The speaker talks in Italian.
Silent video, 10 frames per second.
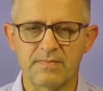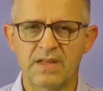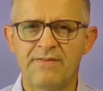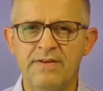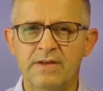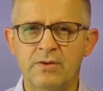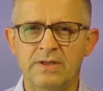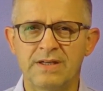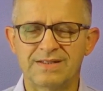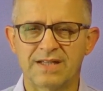avevano
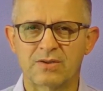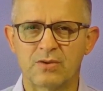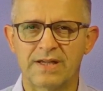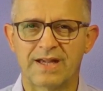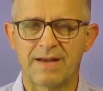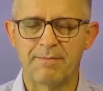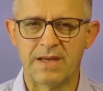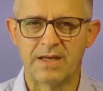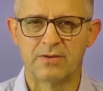iniziato il cammino